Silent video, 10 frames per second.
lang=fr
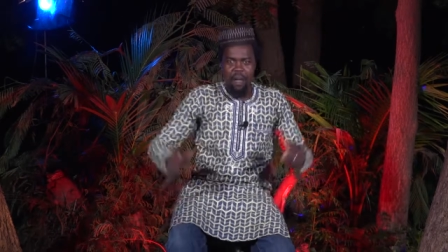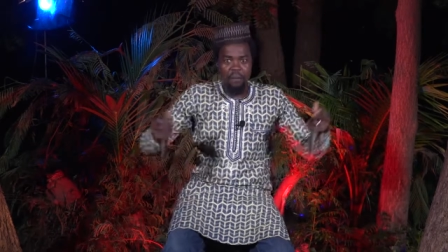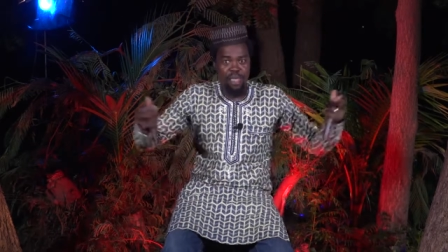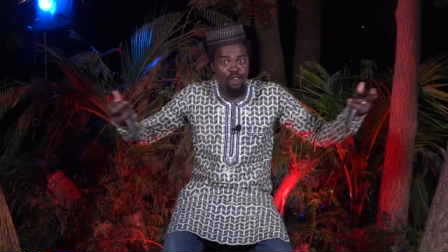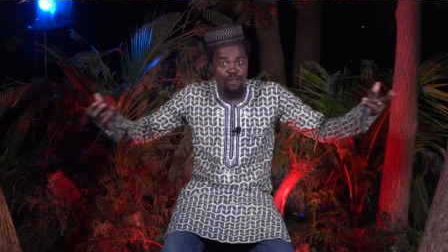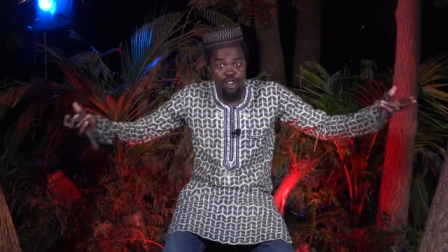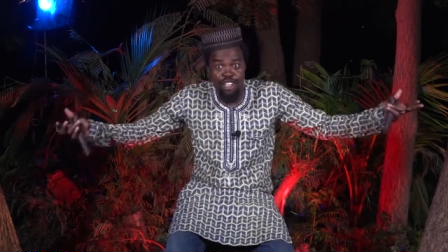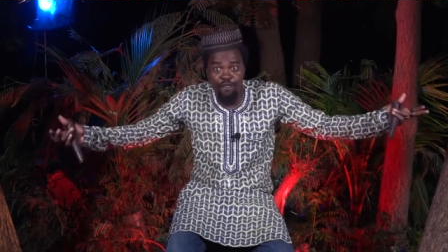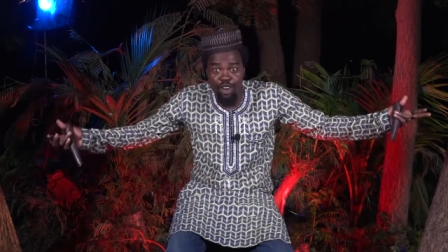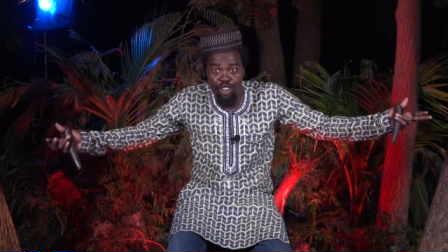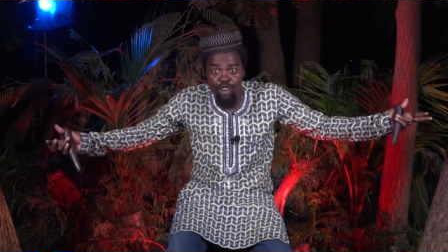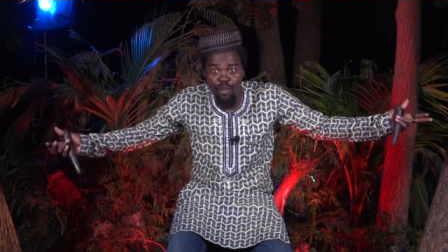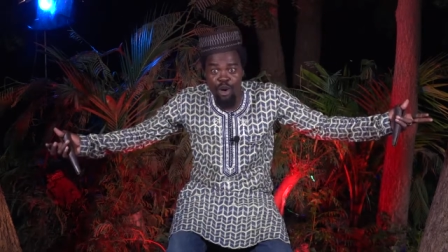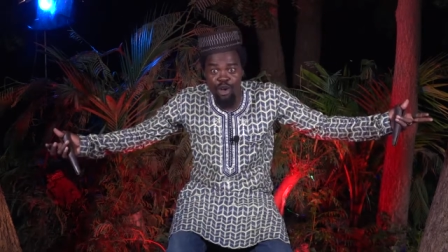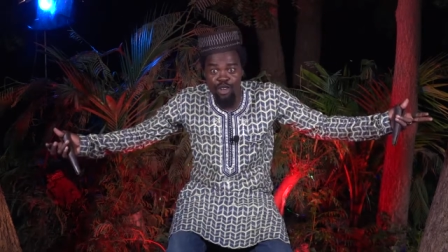Bienvenue dans votre
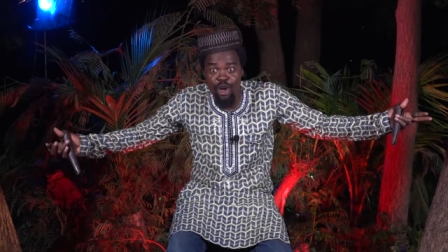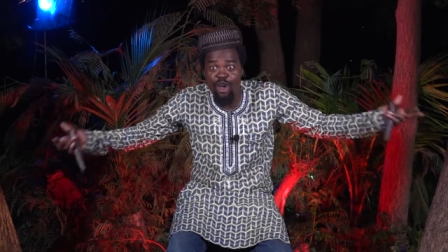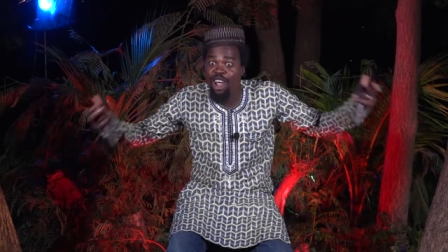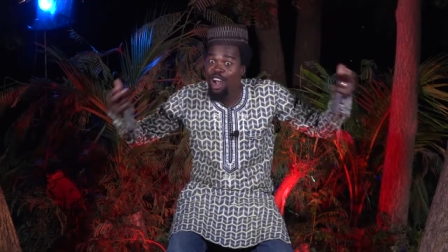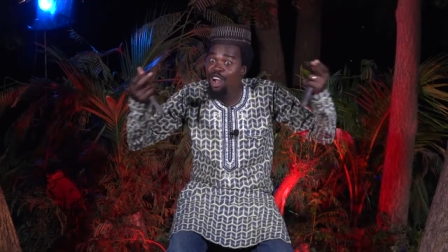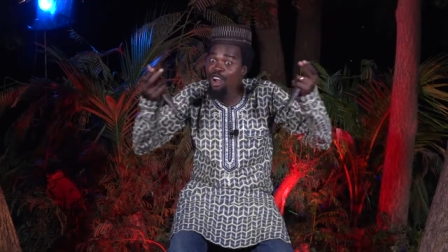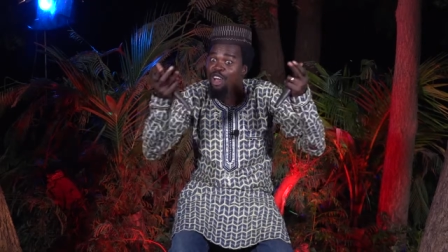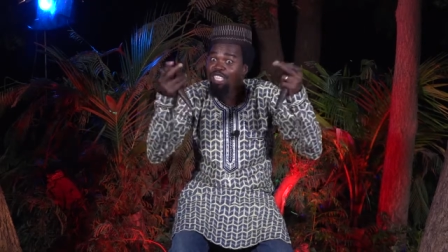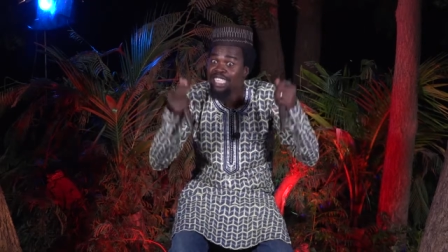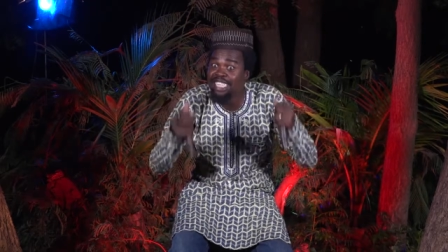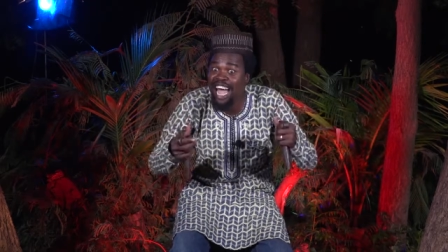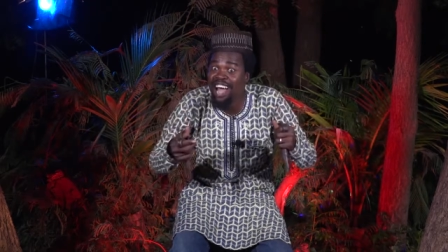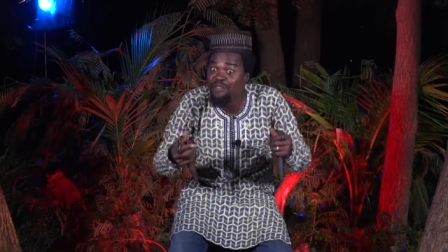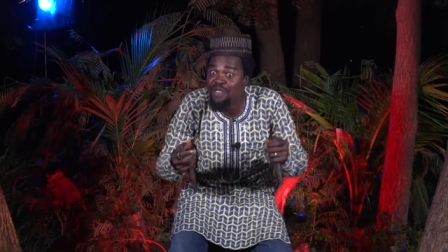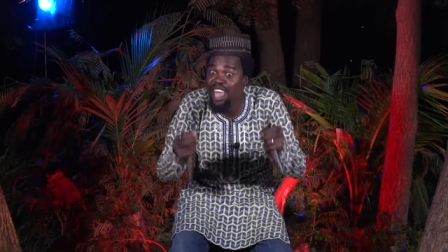numéro 2, le
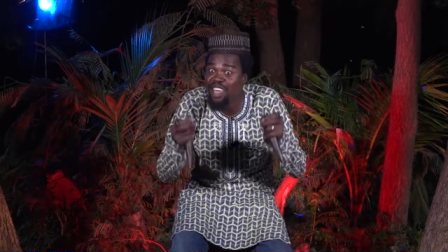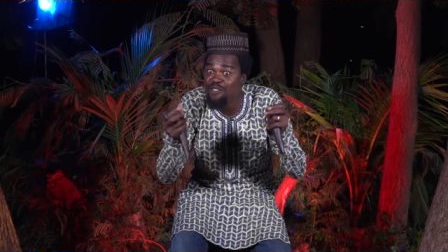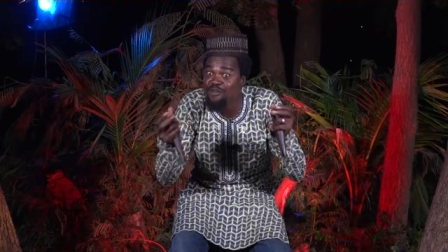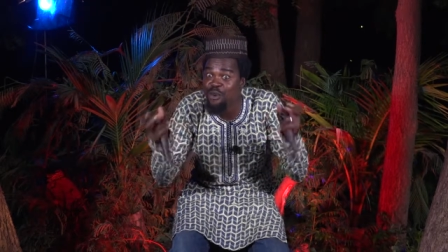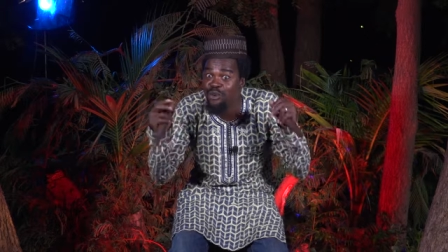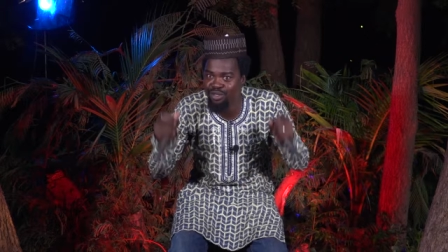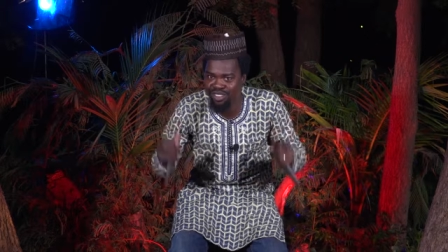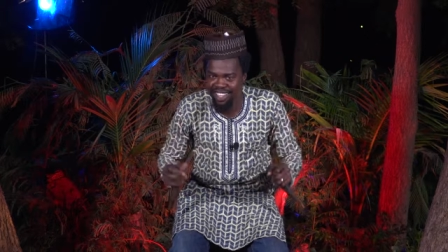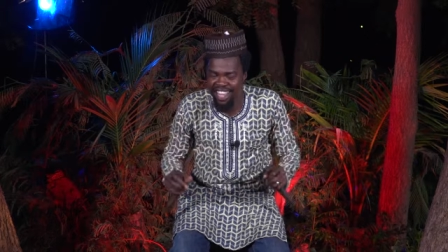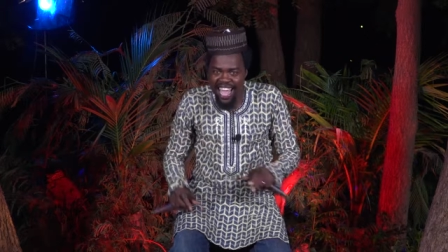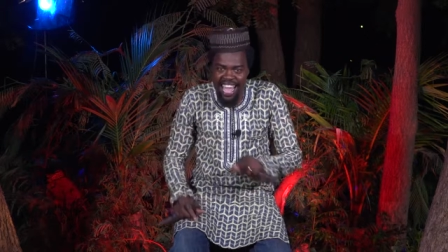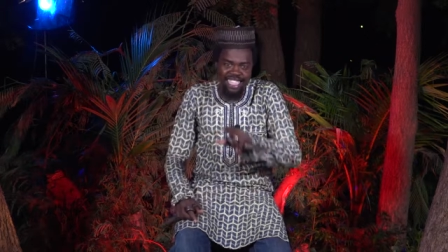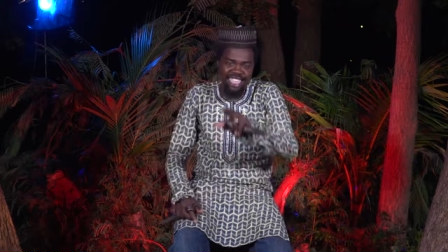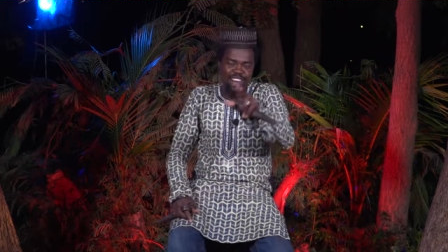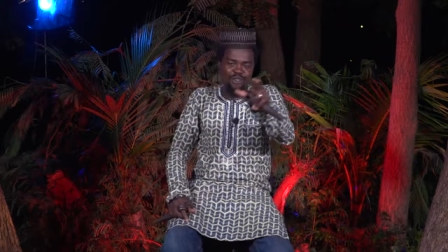saviez-vous.
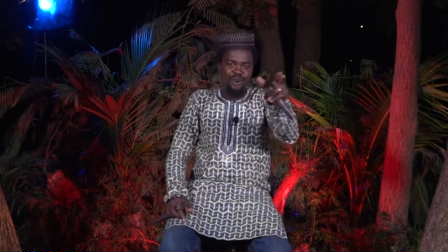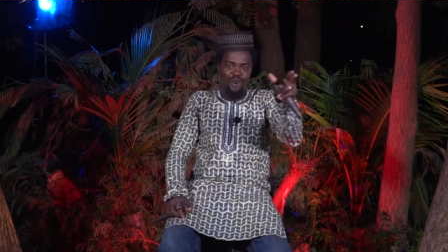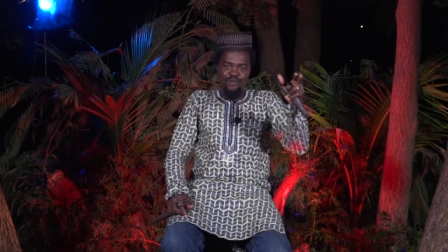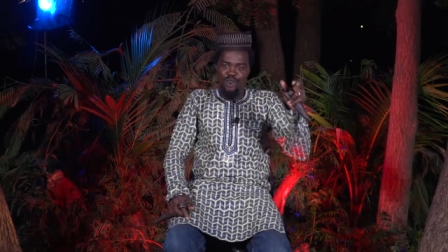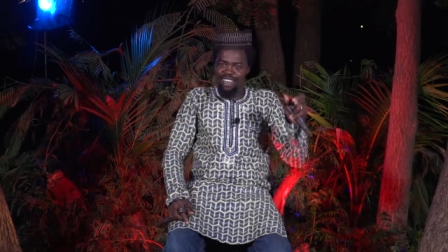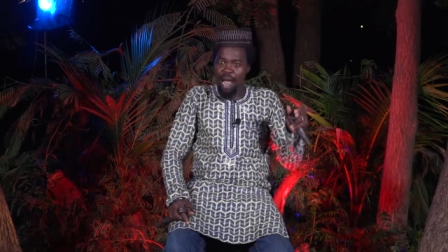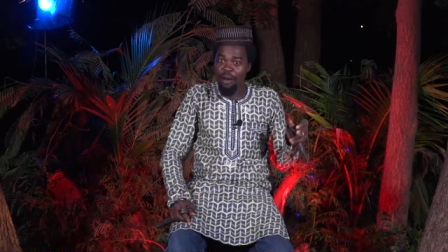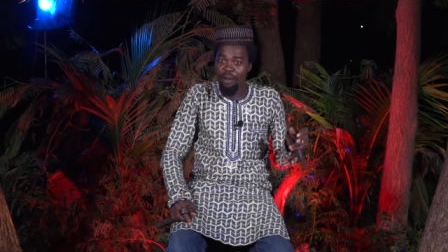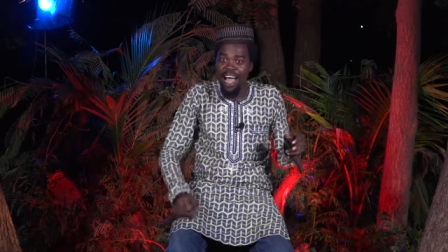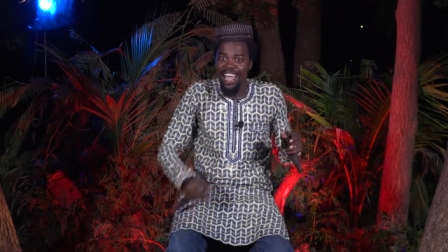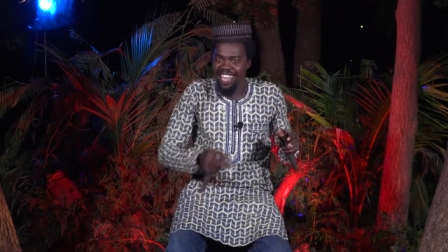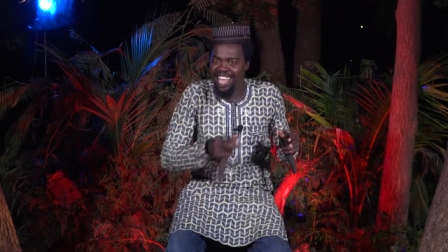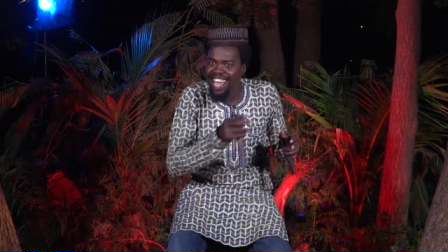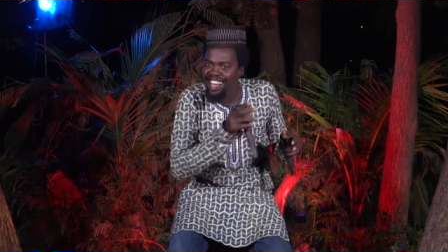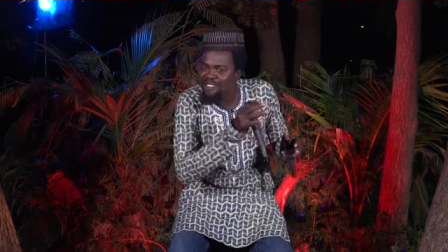Installez-vous confortablement
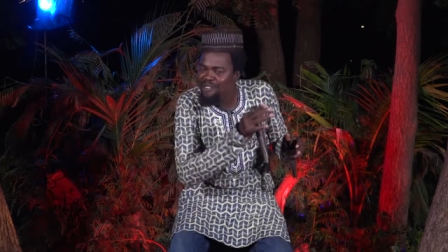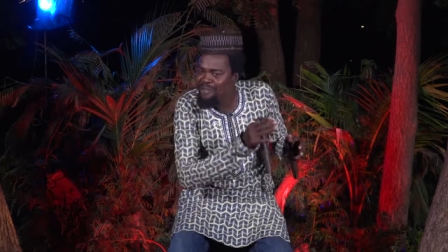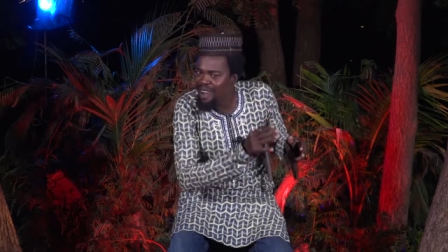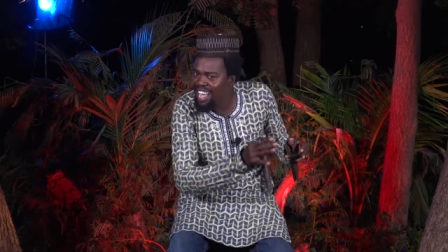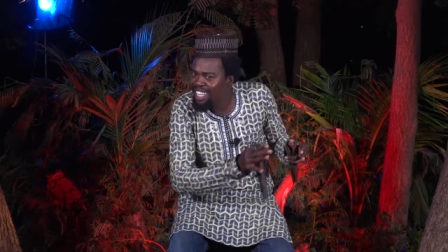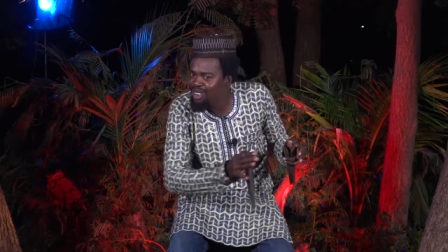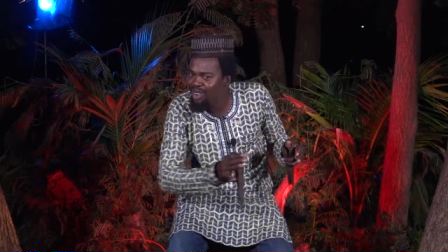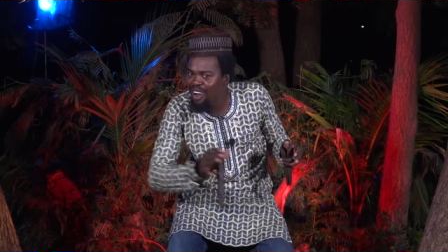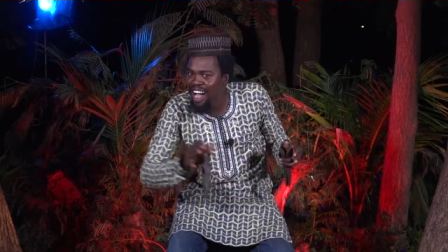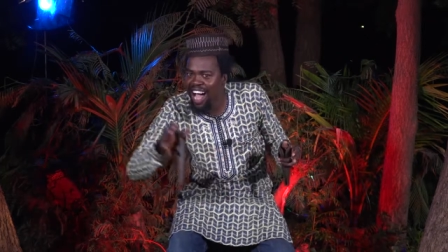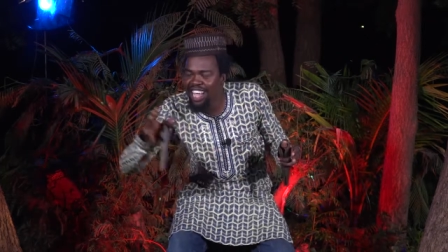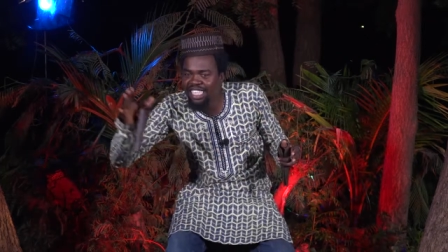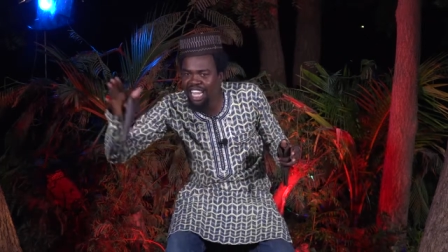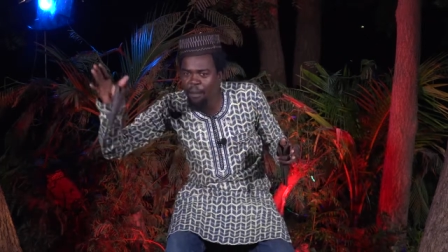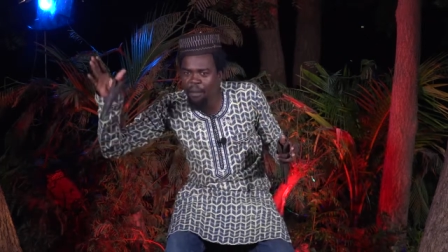et voyageons
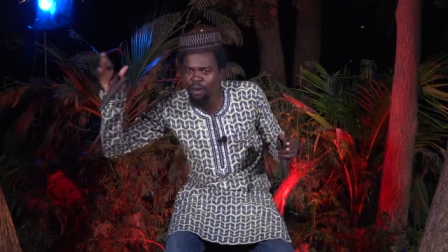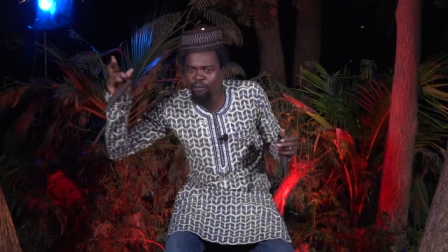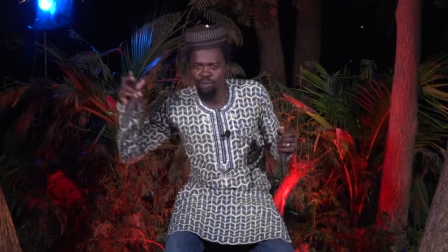ensemble.